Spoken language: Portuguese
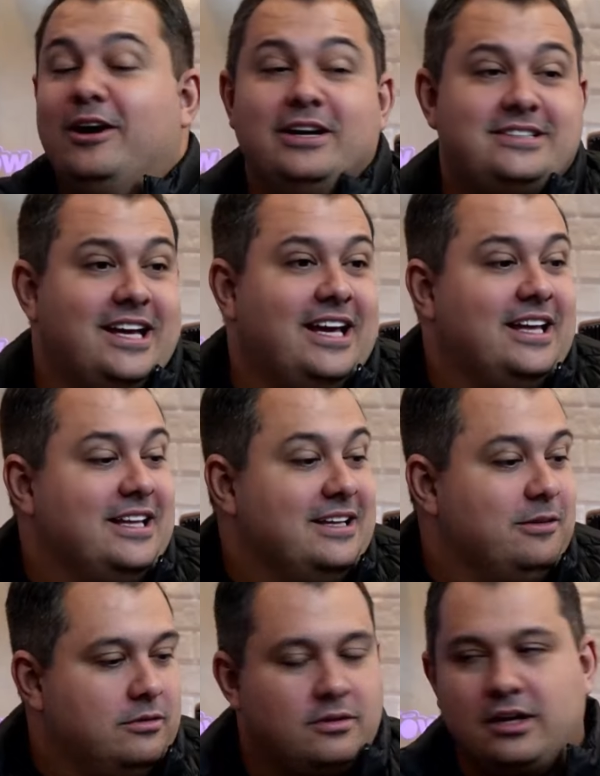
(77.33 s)
Escutou é essa,
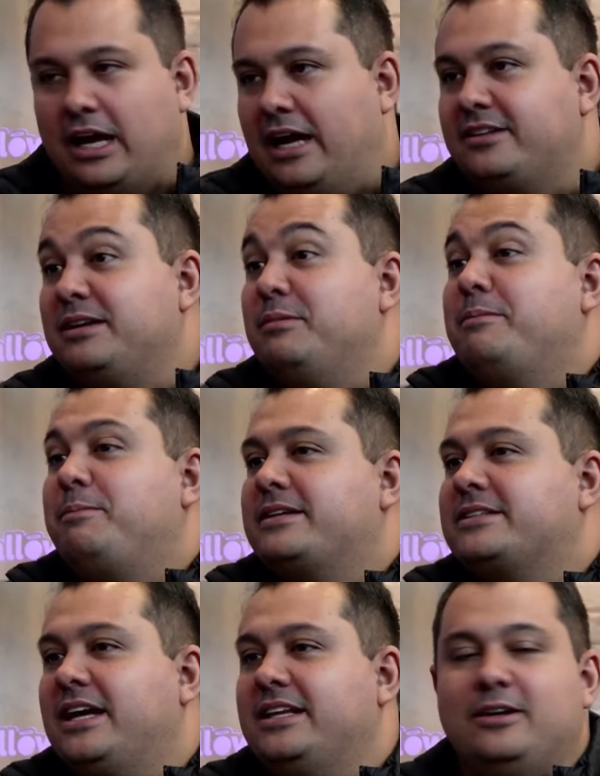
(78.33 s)
não? Claro, semana
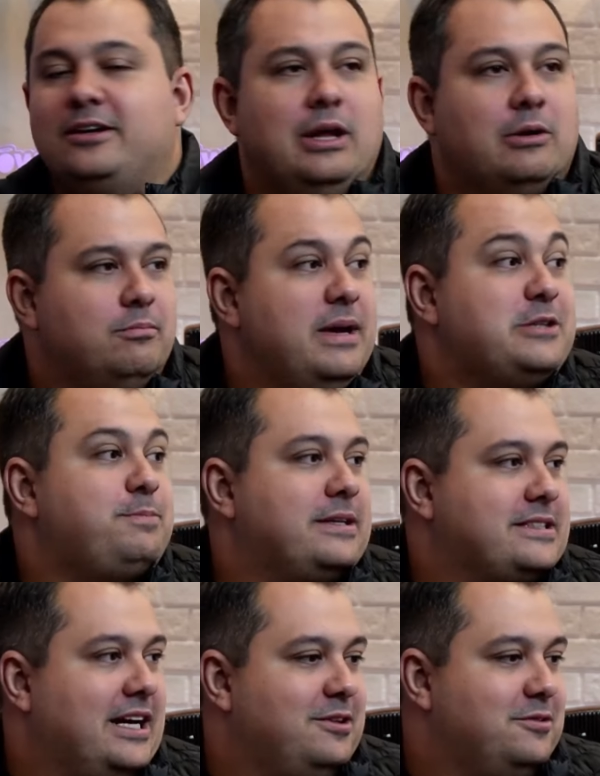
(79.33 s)
passada. Não, mês ah,
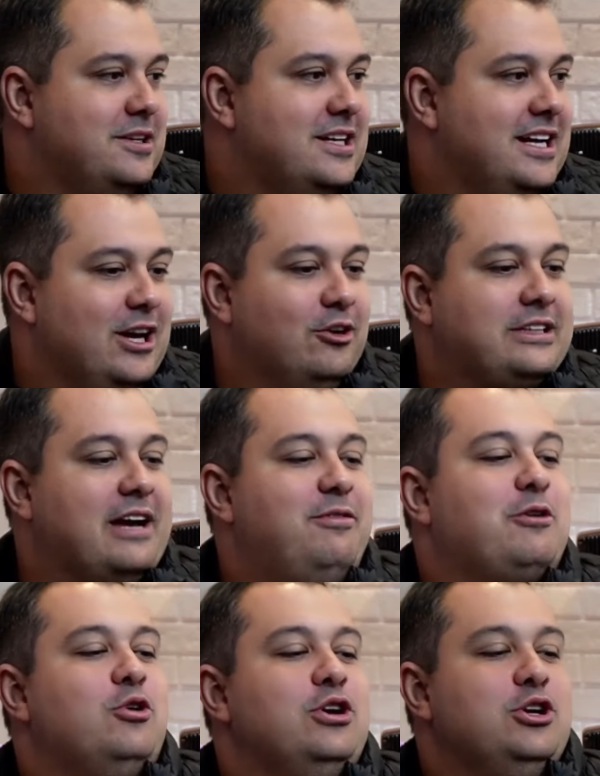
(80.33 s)
passado. Pera, eu tava
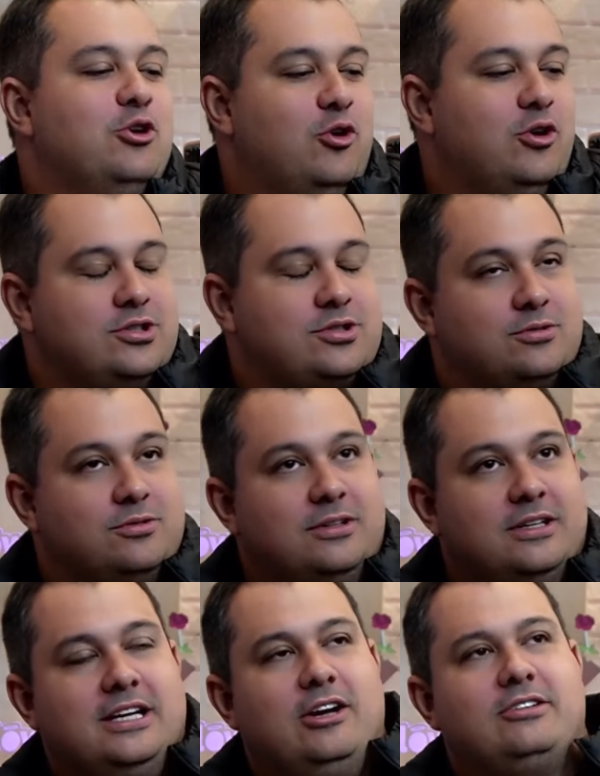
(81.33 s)
ego. curioso
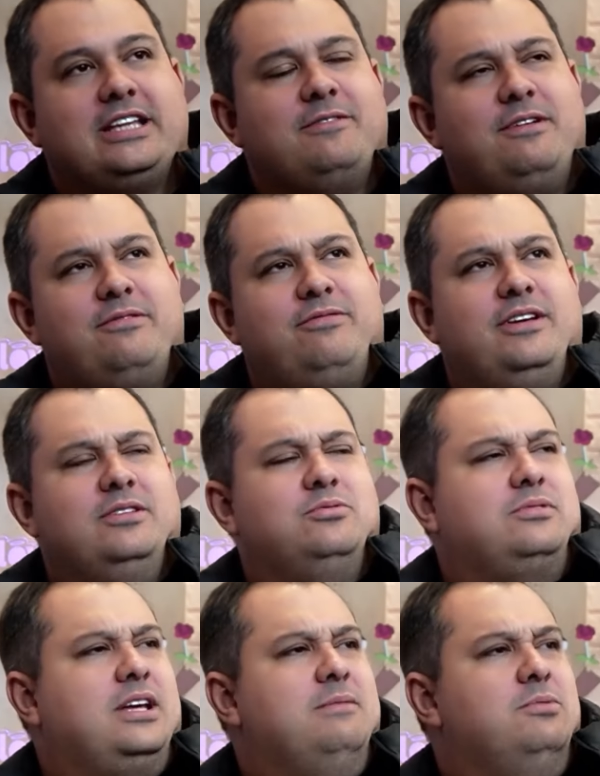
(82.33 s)
eu estava vendo o
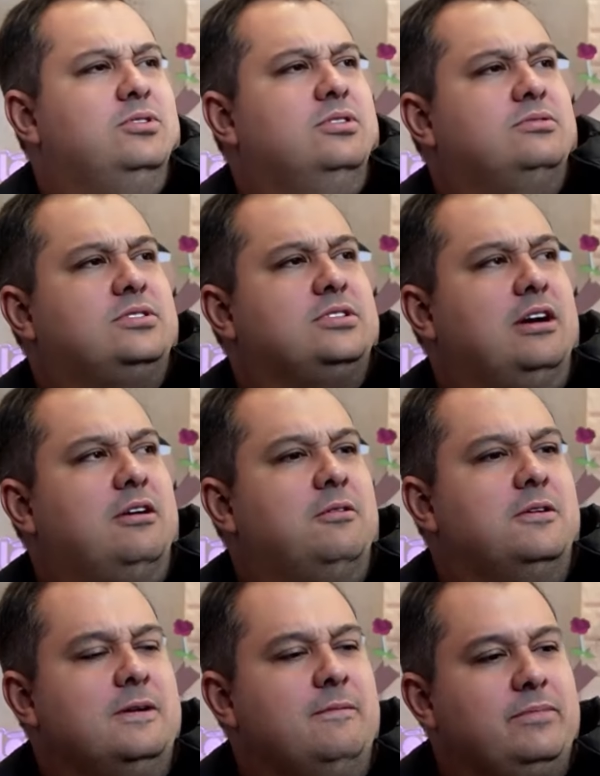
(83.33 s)
quê, meu Deus do céu? Pera aí.